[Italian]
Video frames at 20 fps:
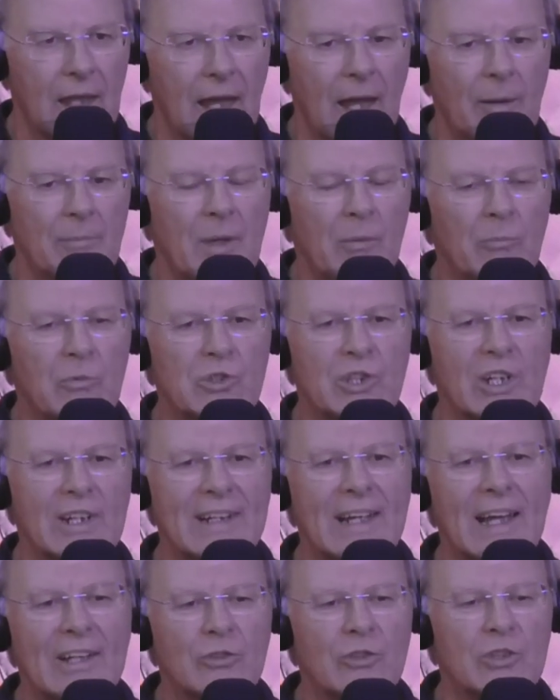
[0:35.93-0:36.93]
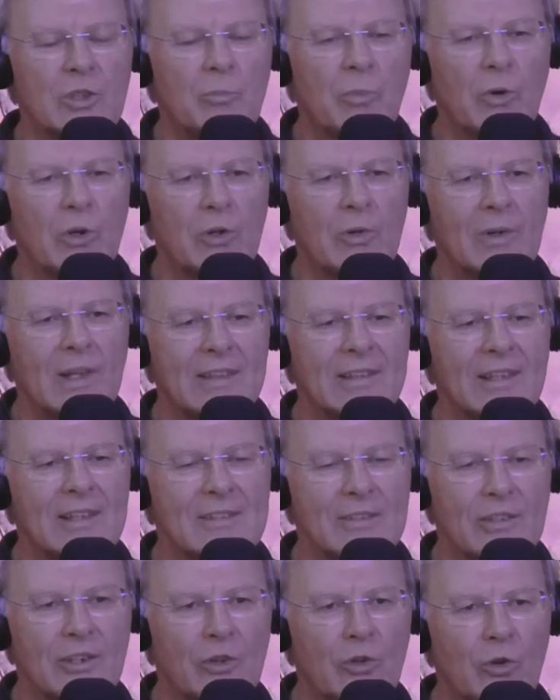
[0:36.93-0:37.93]
Abbiamo cercato di porre
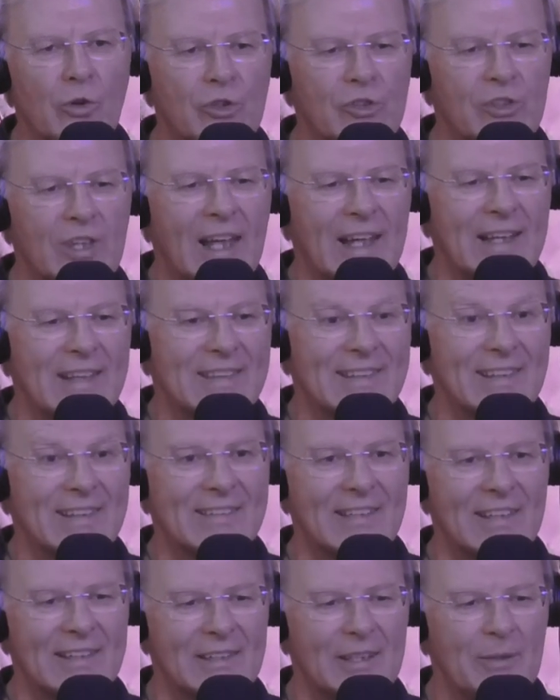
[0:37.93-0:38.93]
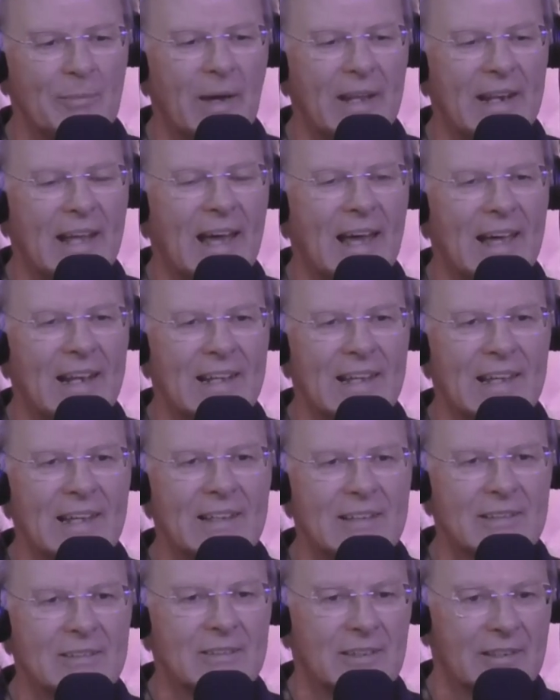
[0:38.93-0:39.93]
un'attenzione costante,
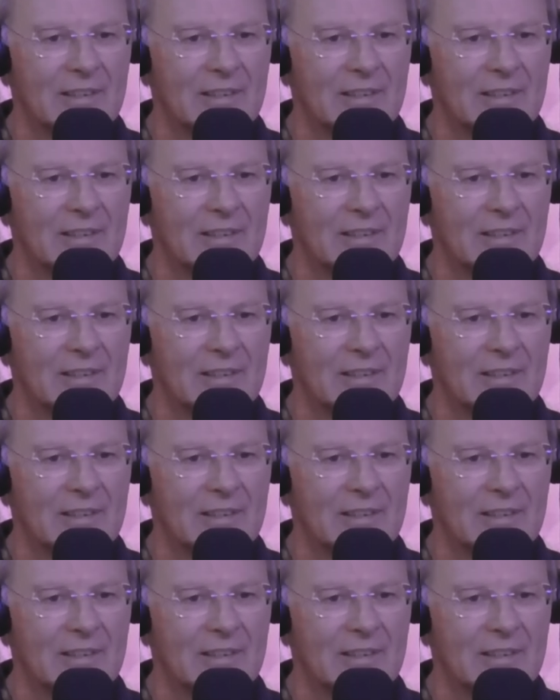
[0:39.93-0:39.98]
settimanale,